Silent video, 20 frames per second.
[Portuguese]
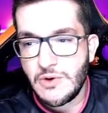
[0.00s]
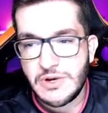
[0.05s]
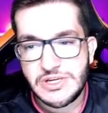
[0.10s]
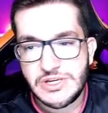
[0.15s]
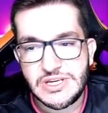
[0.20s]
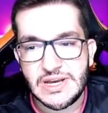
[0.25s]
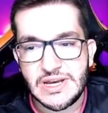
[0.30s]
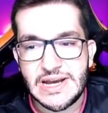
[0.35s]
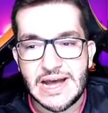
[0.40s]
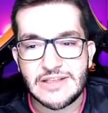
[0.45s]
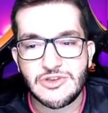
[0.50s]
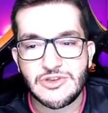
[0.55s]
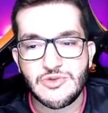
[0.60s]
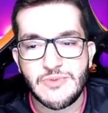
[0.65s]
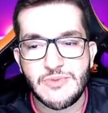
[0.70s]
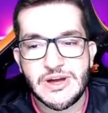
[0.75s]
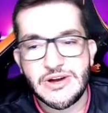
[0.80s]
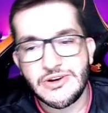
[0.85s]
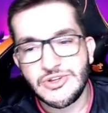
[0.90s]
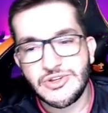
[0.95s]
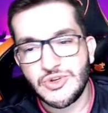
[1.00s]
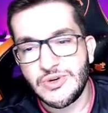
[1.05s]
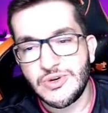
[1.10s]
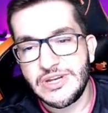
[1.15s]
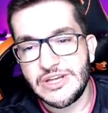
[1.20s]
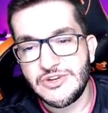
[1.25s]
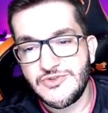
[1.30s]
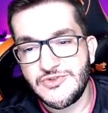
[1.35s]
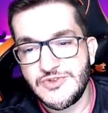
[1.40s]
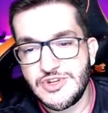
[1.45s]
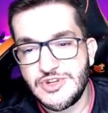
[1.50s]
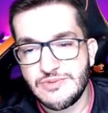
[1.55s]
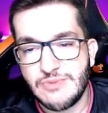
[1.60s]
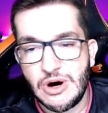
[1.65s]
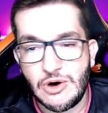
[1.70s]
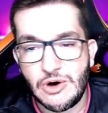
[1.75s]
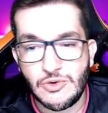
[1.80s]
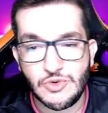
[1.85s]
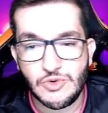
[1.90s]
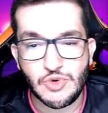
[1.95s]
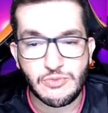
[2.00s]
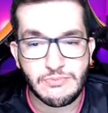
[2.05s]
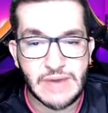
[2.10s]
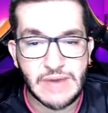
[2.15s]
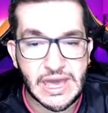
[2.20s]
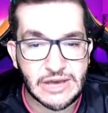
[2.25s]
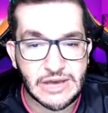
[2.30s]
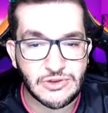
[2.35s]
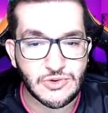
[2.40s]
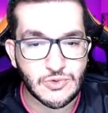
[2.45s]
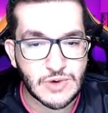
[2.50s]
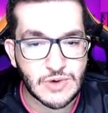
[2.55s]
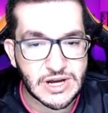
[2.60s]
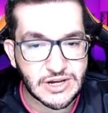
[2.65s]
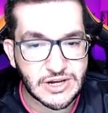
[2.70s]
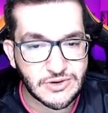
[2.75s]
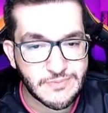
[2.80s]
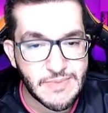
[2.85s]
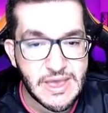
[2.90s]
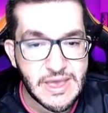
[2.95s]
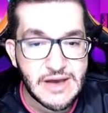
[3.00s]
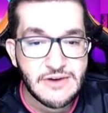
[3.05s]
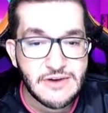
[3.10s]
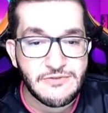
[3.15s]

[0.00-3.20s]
Com a chegada do maior torneio de futebol no meio do ano,